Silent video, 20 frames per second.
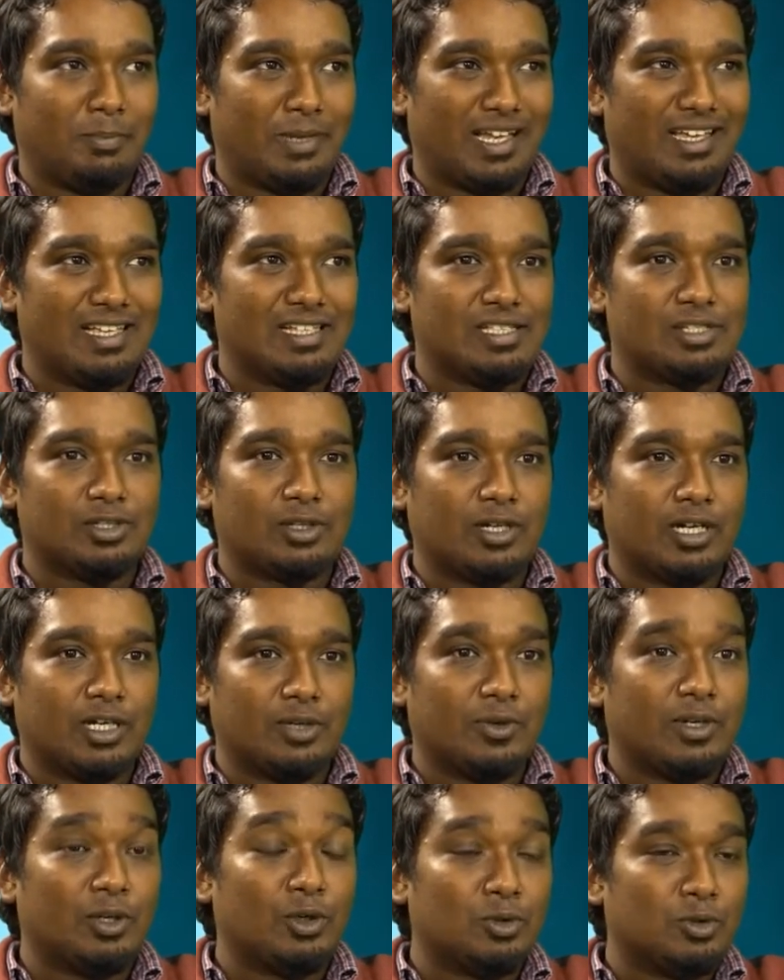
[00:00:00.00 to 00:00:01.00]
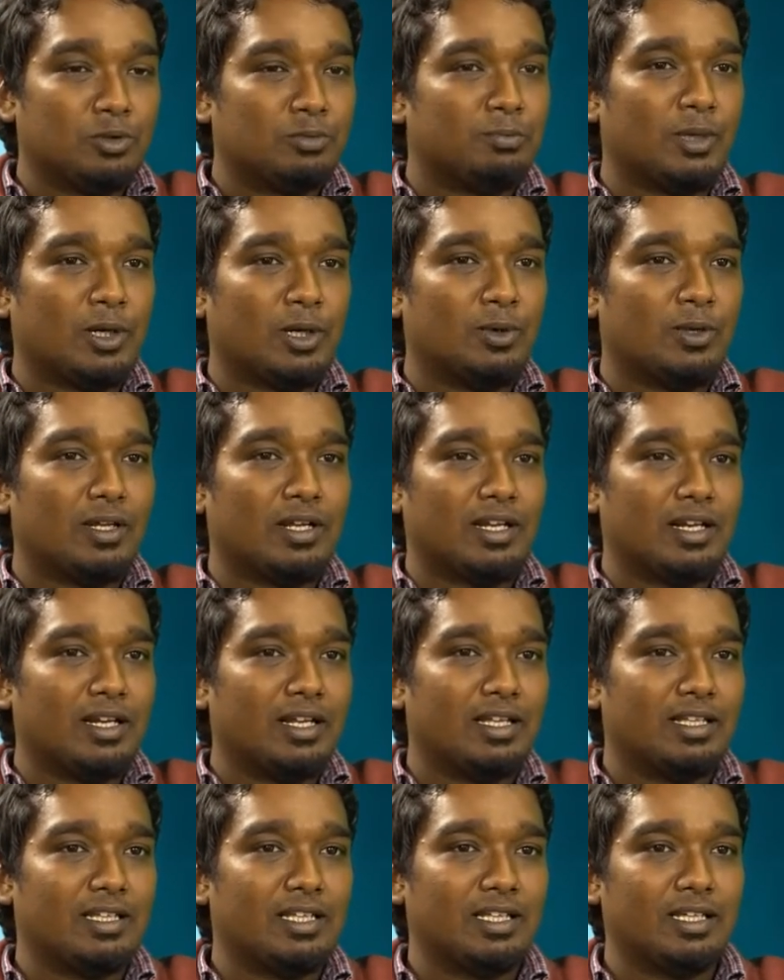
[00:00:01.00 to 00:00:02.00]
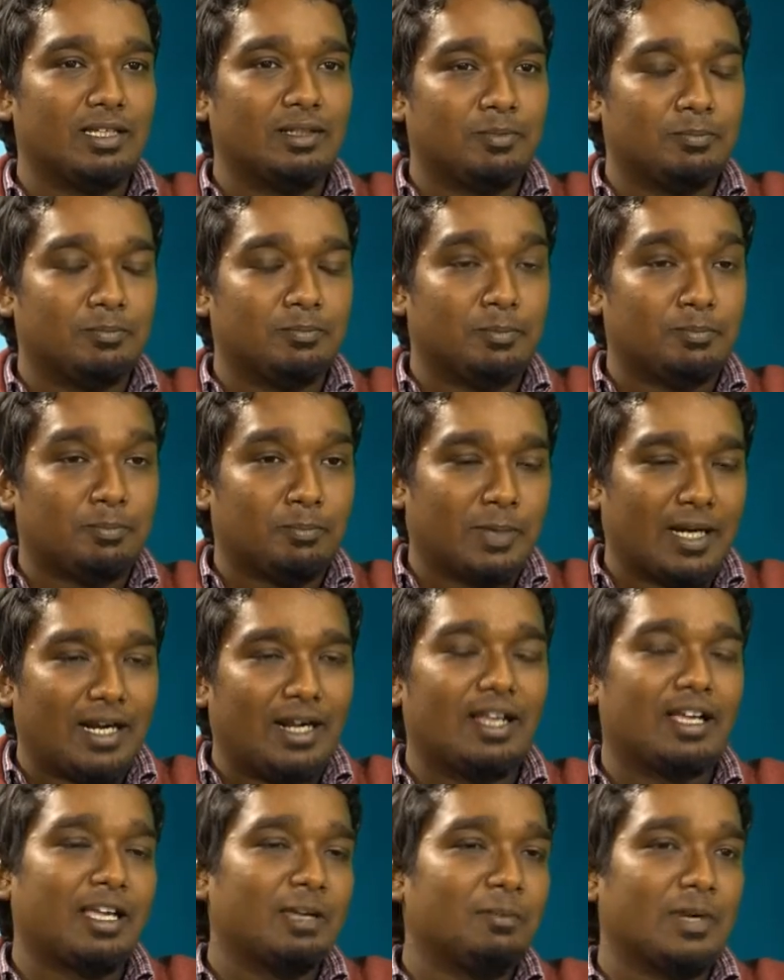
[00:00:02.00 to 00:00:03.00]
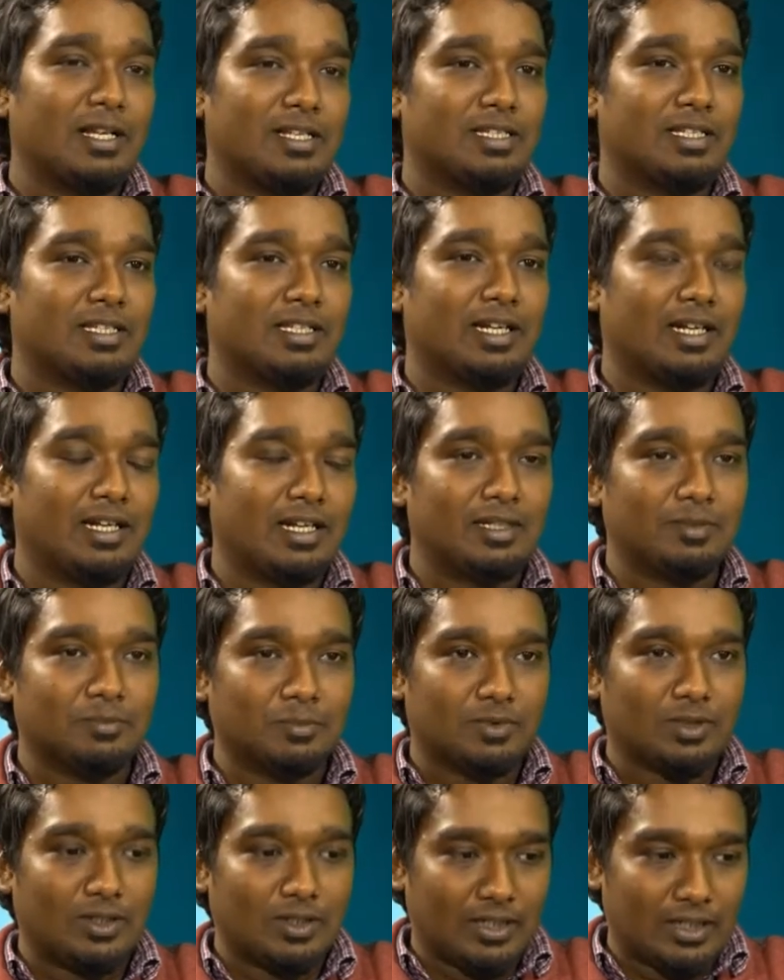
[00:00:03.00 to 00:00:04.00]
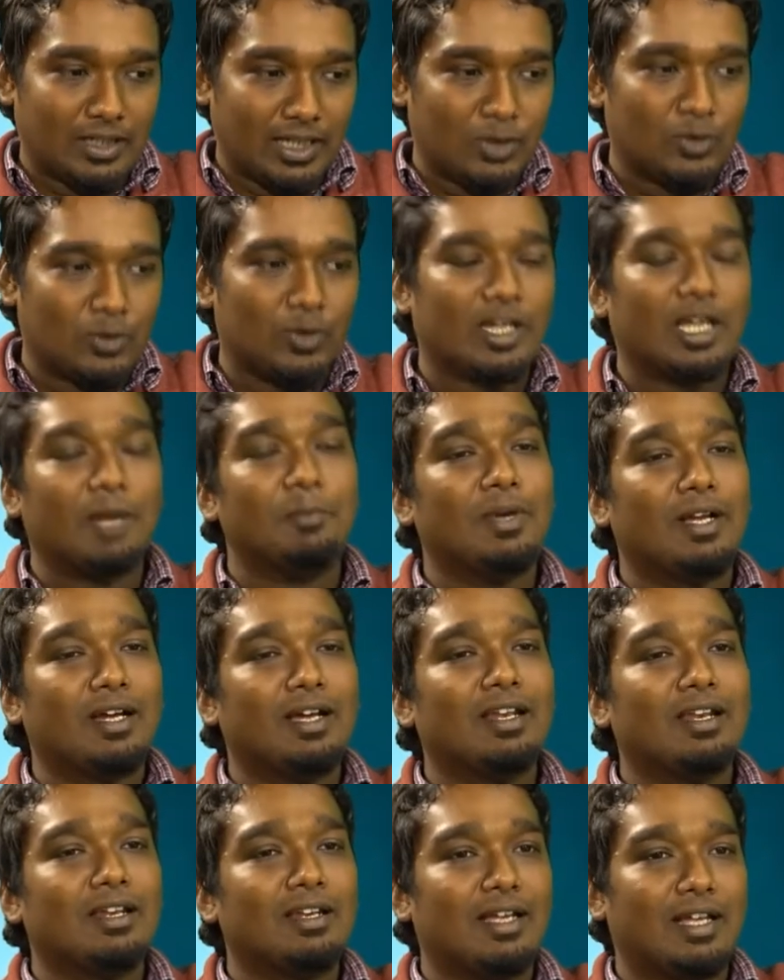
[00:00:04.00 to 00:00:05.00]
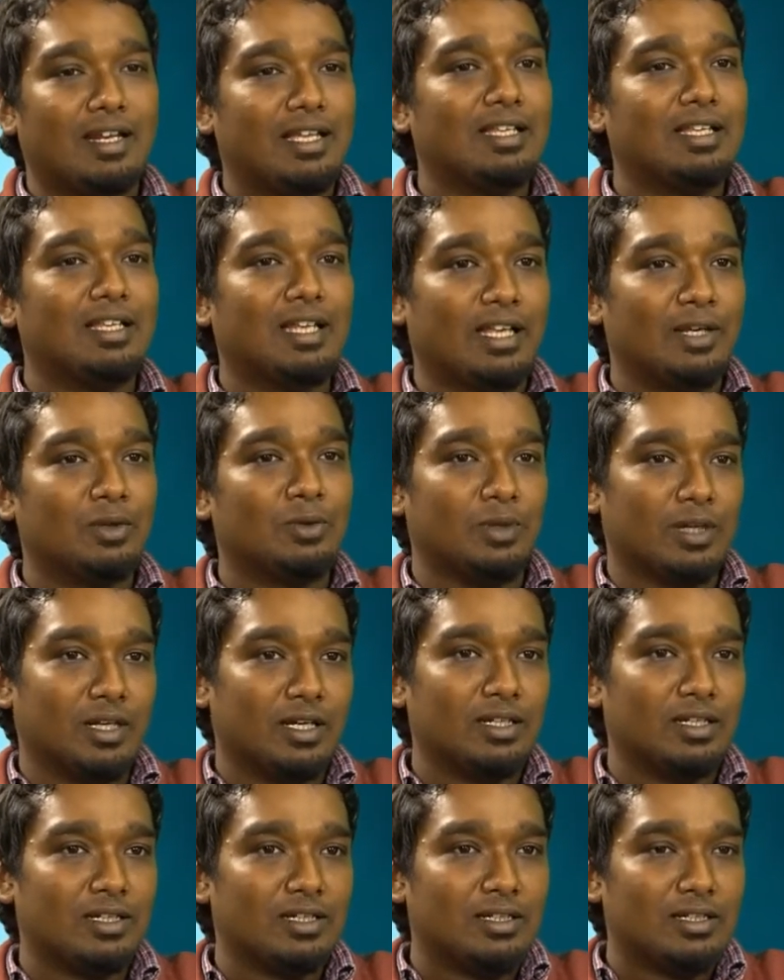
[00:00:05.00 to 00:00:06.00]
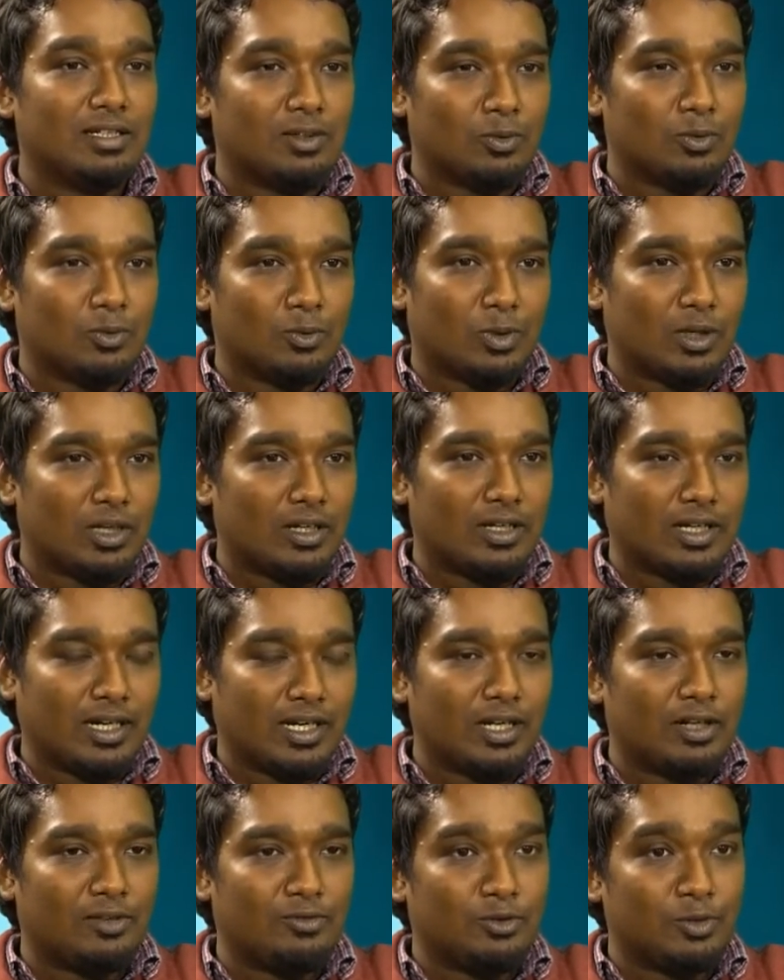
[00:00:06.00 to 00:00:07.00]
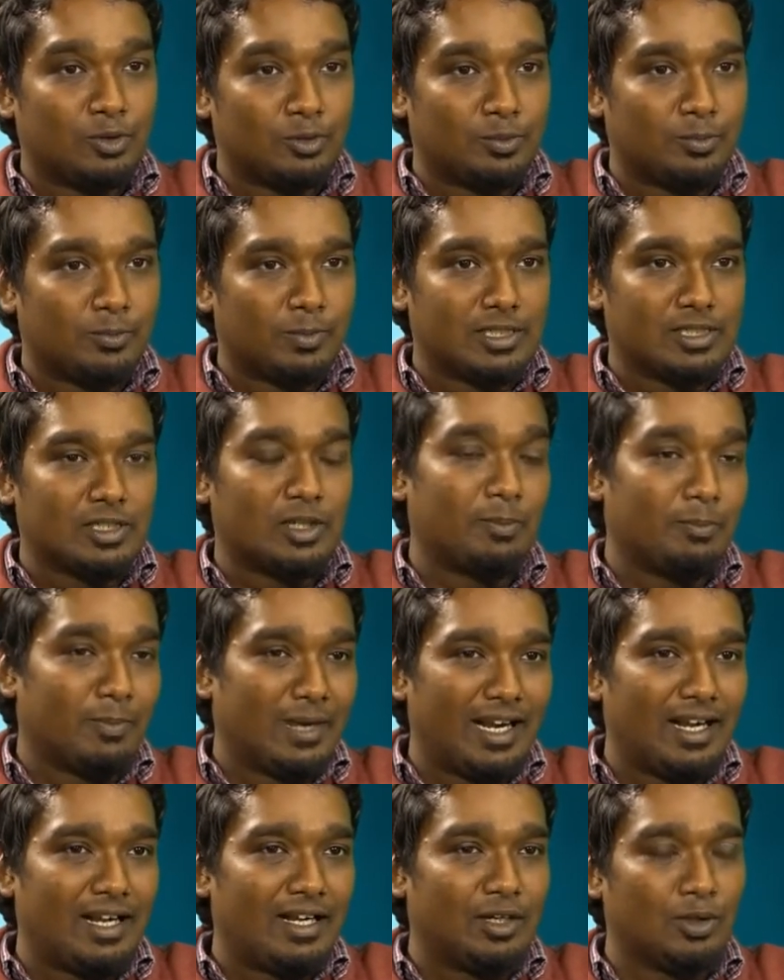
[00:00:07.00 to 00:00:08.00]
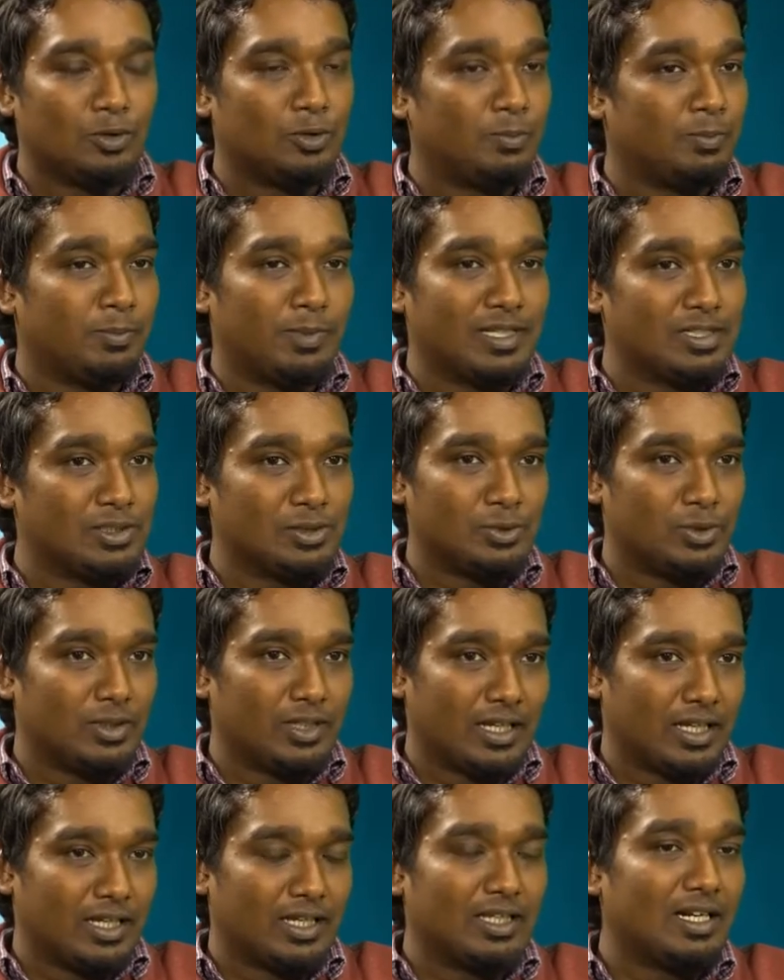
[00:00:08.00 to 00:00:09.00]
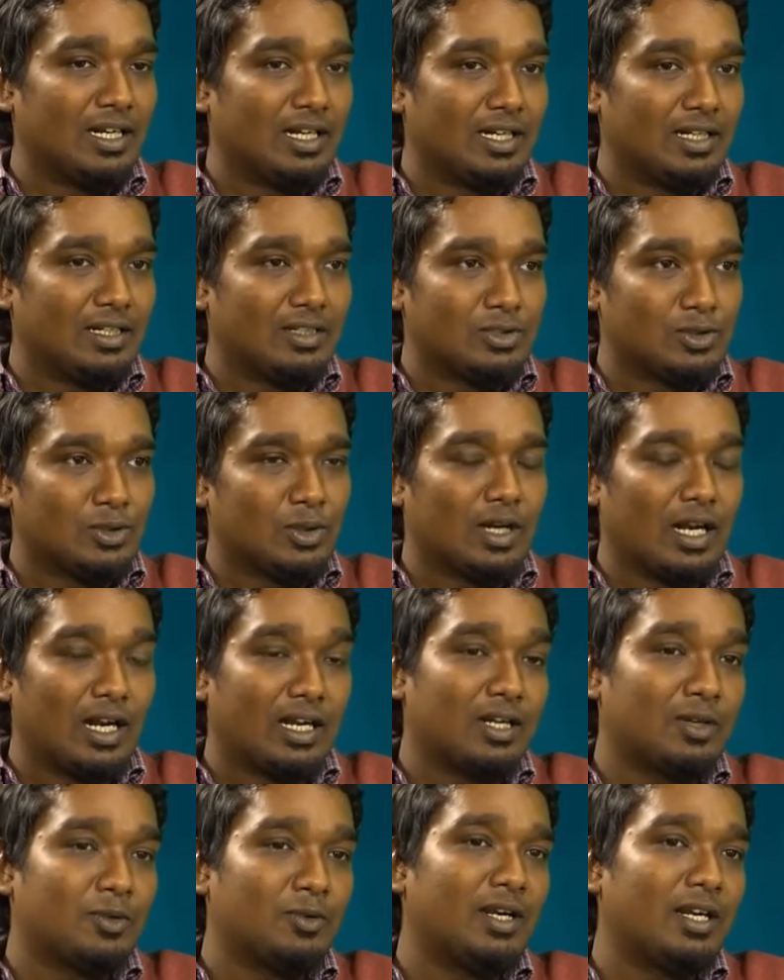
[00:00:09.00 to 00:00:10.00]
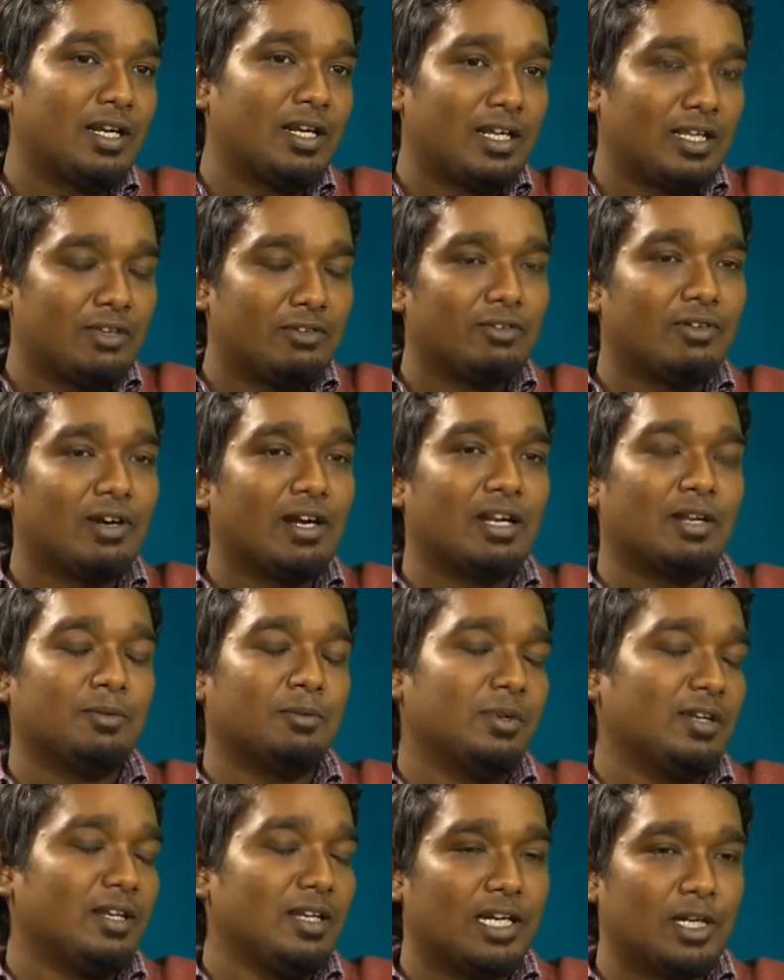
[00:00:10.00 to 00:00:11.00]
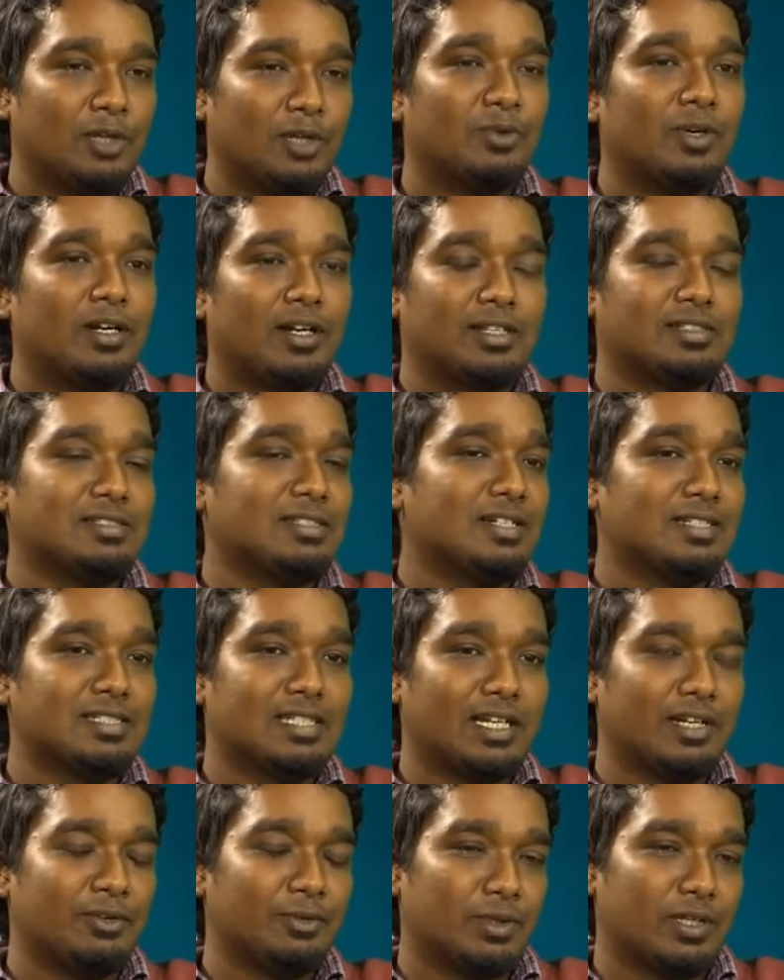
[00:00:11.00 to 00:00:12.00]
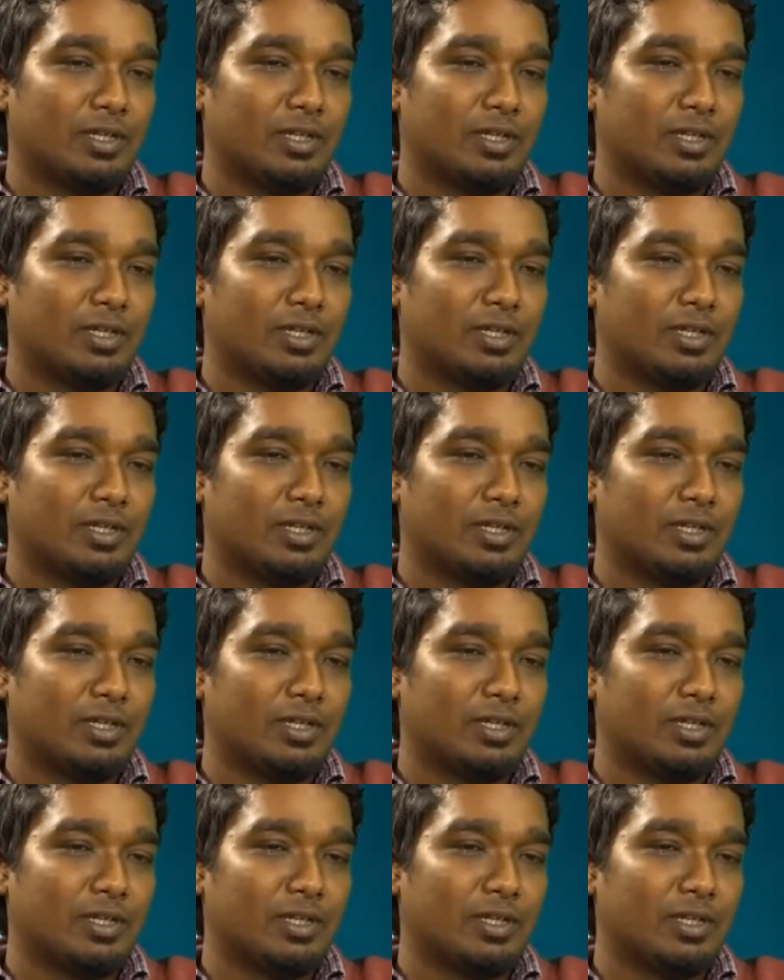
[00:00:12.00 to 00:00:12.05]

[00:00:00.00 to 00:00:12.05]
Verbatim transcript: పేస్ట్ ఆర్ ఎటువంటి టూత్ పౌడర్ అనేది పళ్ళకి మంచిది అంటే ఎక్కువ కెమికల్ అనేది లేకుండా వాట్ కైండ్ ఆఫ్ టూత్ పేస్ట్ ఆర్ మైల్డ్ టూత్ పేస్ట్ ఉంటాయి కదా సో అటువంటి వాటి వల్ల ఎటువంటి రిజల్ట్స్ అనేవి